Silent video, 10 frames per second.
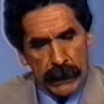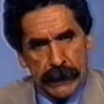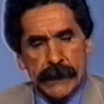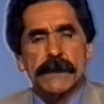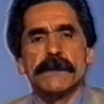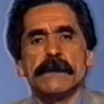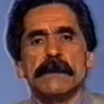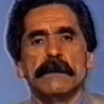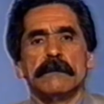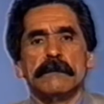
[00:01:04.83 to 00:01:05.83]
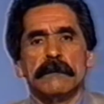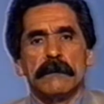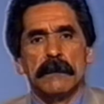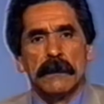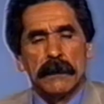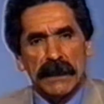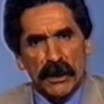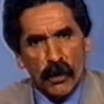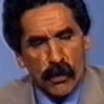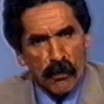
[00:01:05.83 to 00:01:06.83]
e disse em
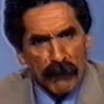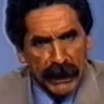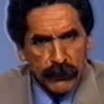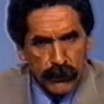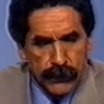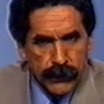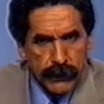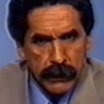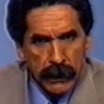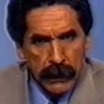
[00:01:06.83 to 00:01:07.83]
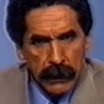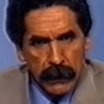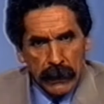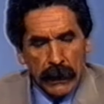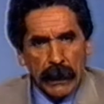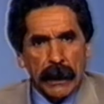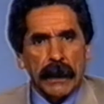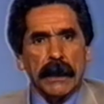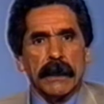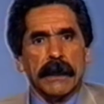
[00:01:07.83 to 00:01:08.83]
documentos
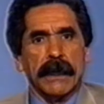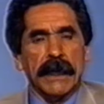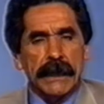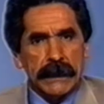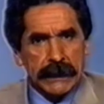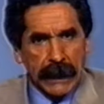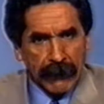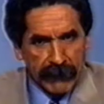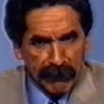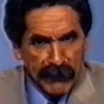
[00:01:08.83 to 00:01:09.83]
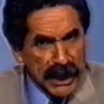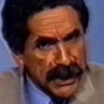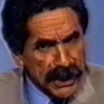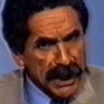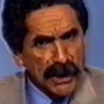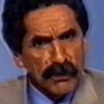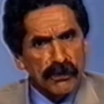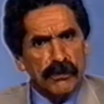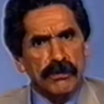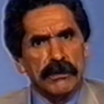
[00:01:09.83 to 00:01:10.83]
que quem estava
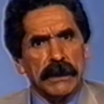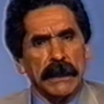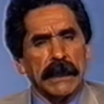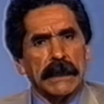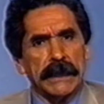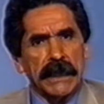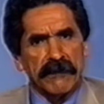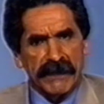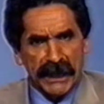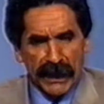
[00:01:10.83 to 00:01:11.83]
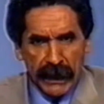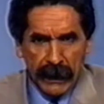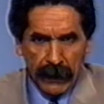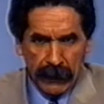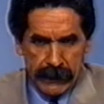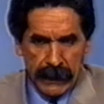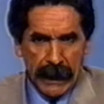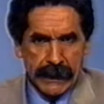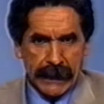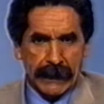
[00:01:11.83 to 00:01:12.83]
mentindo que ele iria vender a
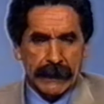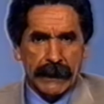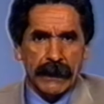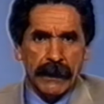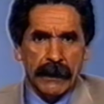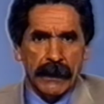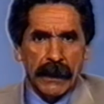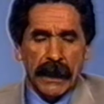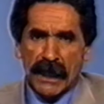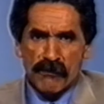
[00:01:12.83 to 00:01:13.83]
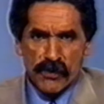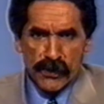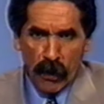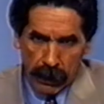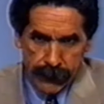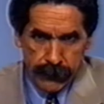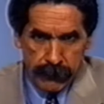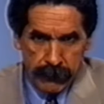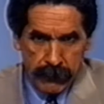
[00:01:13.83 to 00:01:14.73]
CSRT éramos nós.